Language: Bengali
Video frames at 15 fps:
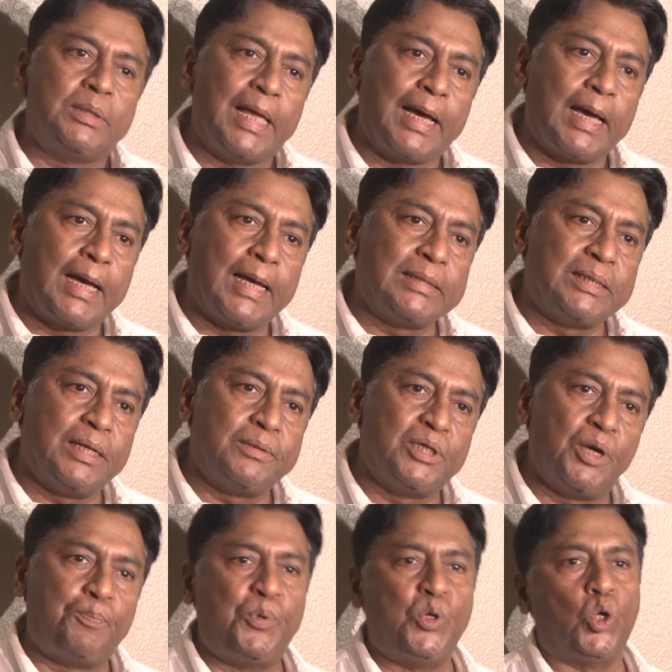দেখা গেছে
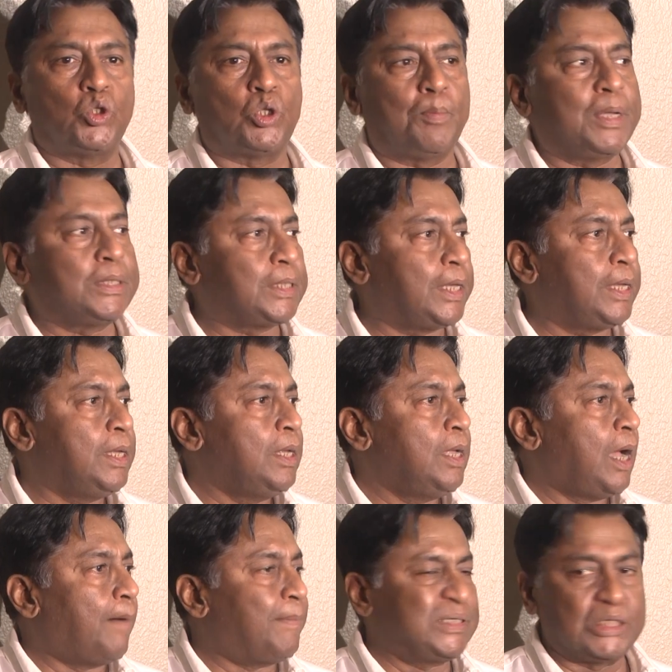যে প্রিয়তমাতে
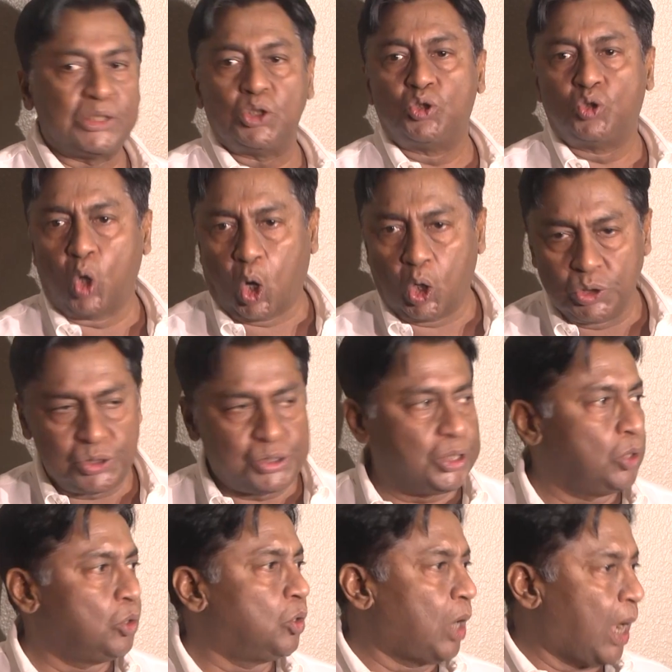আমার সাথে ডন
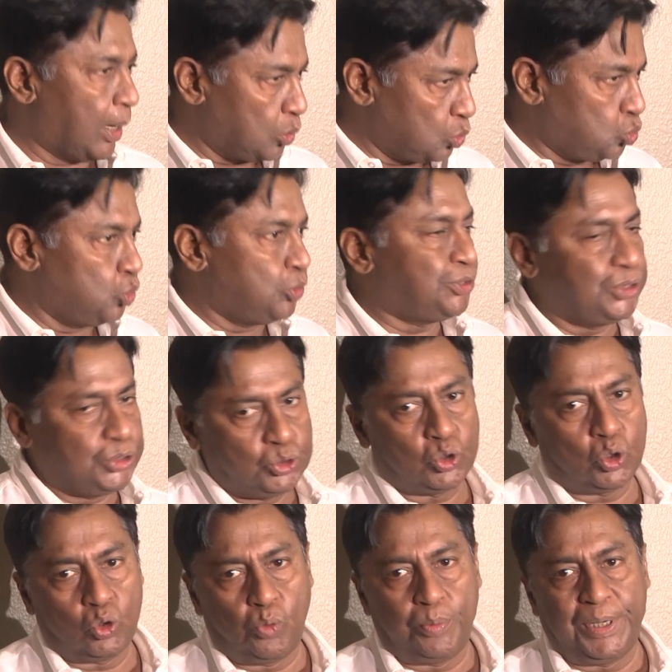ছিল আরও দুই
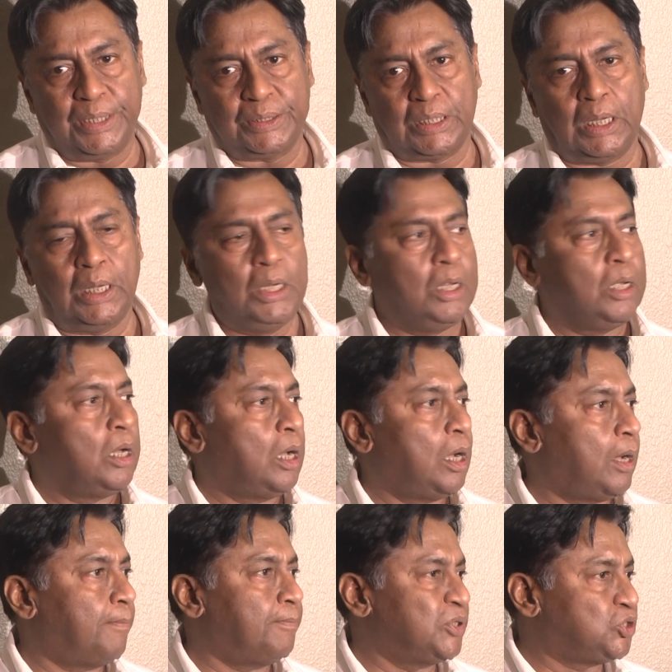তিনজন অভিনেতা
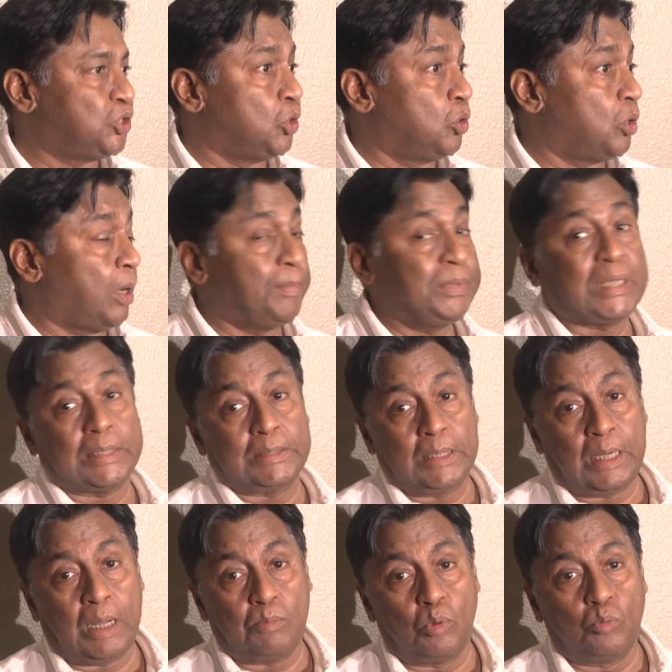ছিল আমি তাদের
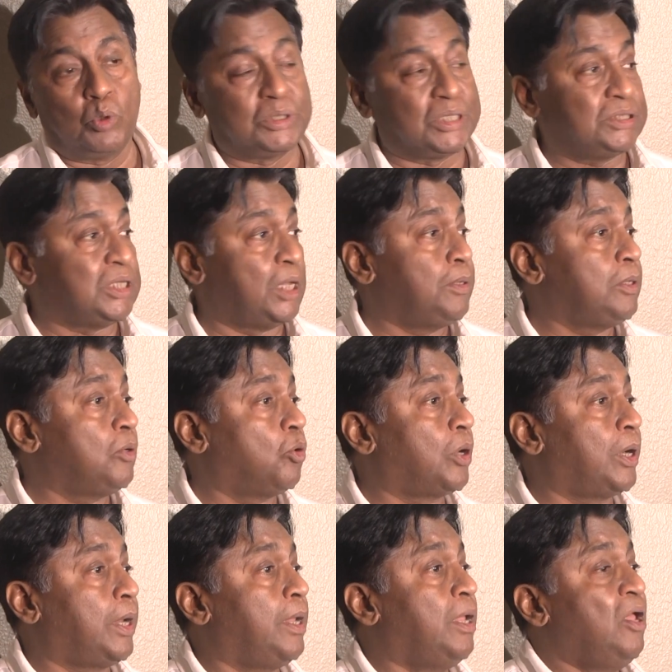নামও বলতে চাই
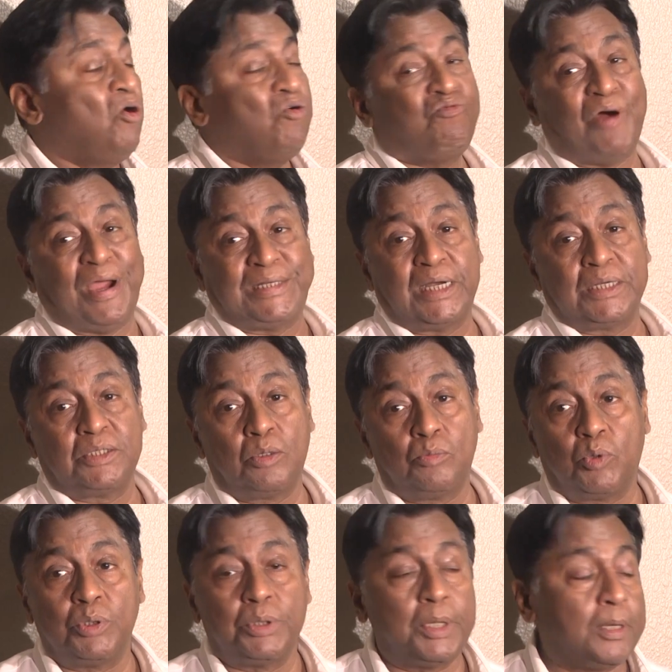ওখানে ফাইটারদের
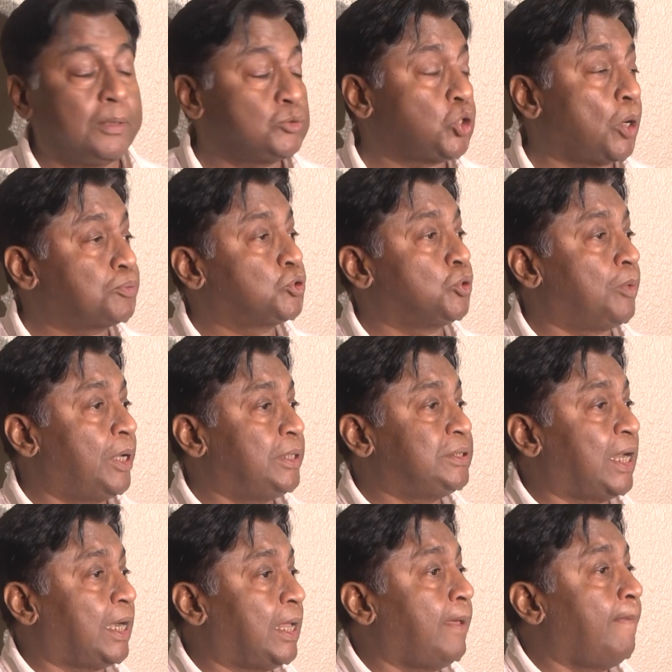মধ্যে সবসময়
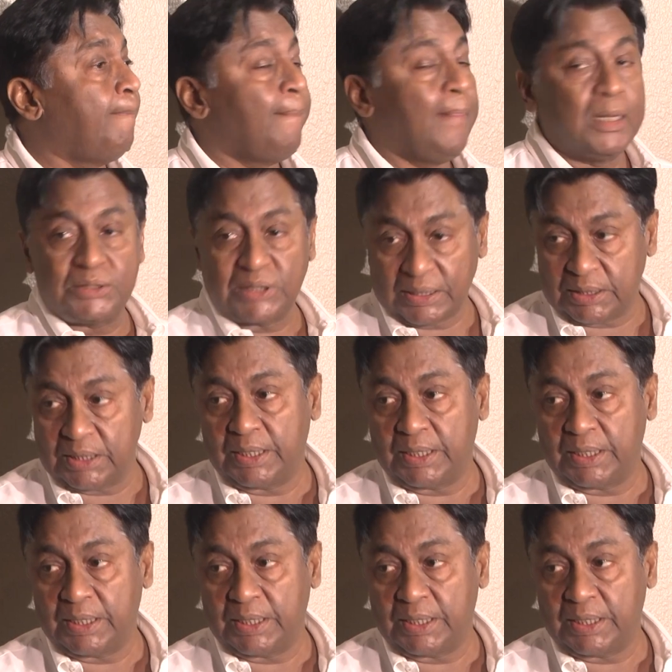যারা সাথে